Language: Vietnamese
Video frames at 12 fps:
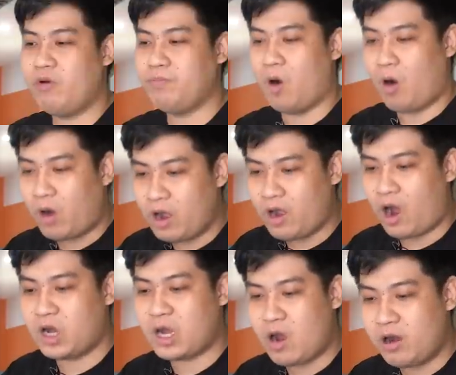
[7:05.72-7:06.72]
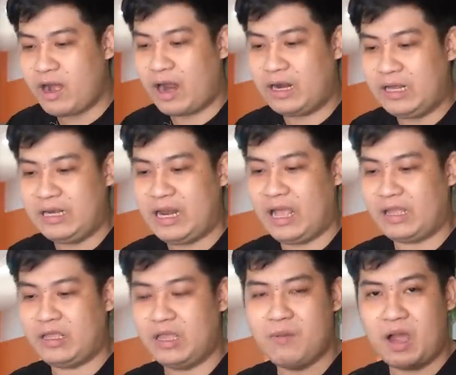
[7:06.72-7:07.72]
Ripple á, họ nói rằng đó là
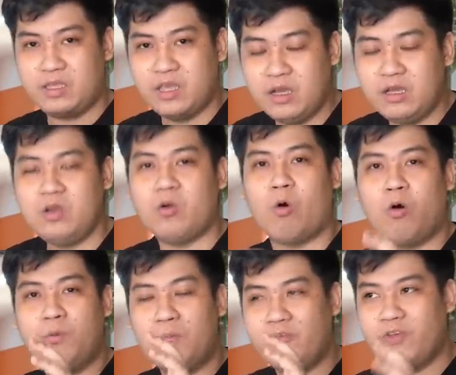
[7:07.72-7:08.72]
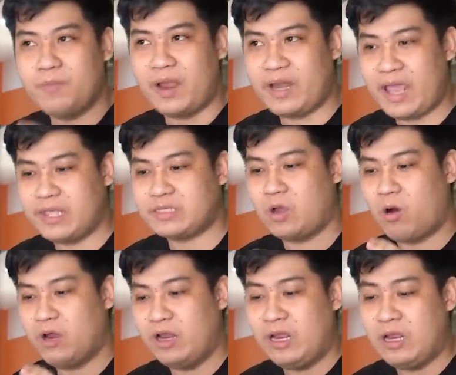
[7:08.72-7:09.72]
những cái bằng chứng của bên phía Binance
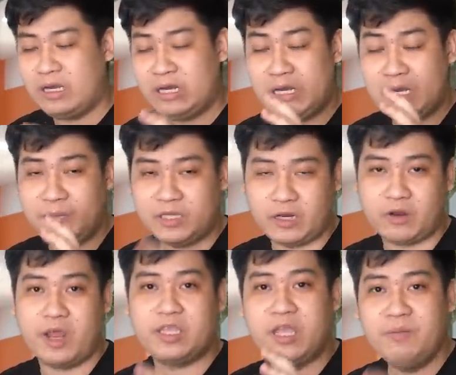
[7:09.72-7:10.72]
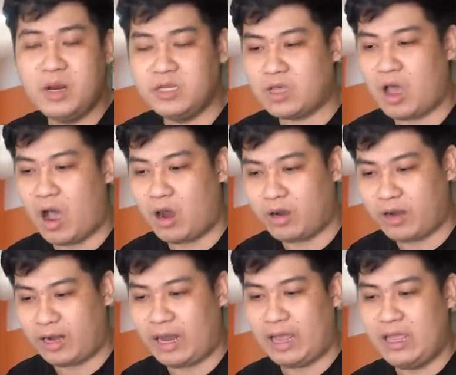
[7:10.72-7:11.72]
Holding Limited có thể chứng minh cho họ
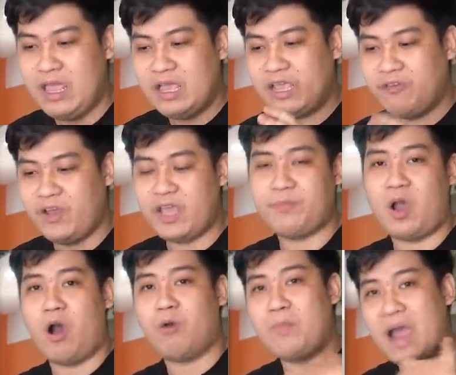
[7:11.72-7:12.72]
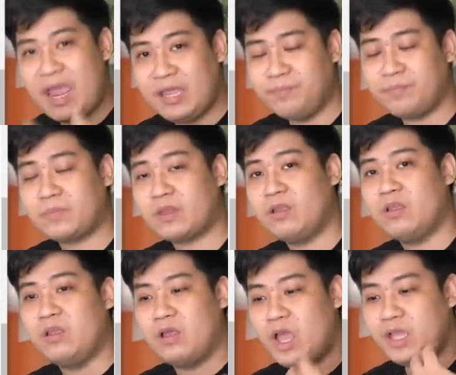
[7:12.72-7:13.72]
rằng là cái việc mà họ bán
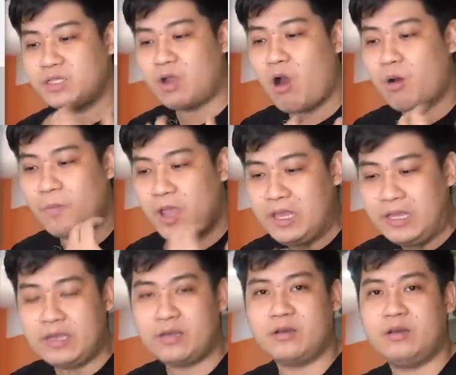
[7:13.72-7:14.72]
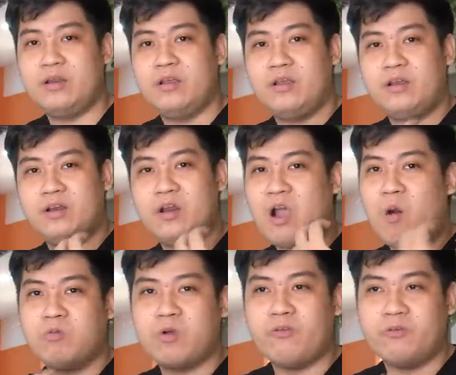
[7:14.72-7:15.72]
XRP á, nó
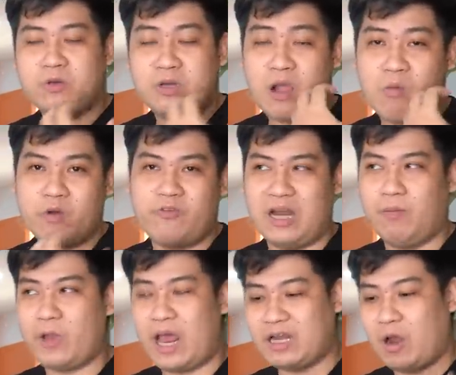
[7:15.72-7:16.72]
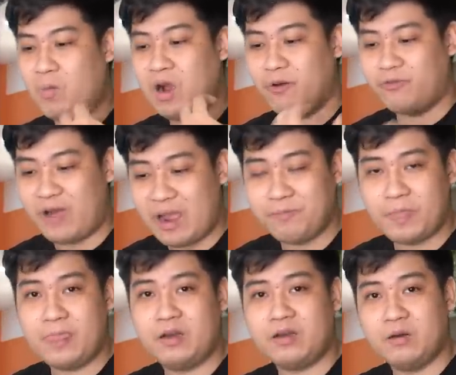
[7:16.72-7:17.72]
không có nó không có phải là một cái hành động bất hợp
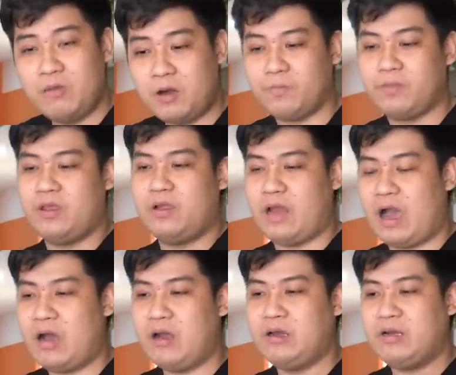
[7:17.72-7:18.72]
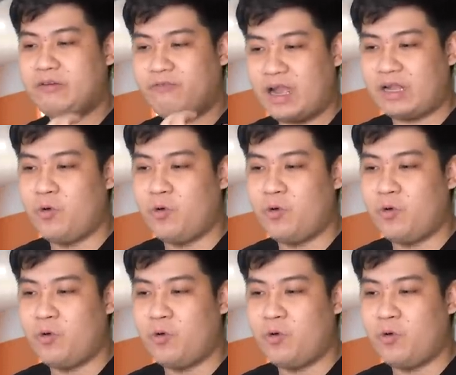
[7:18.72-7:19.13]
pháp đúng không đó và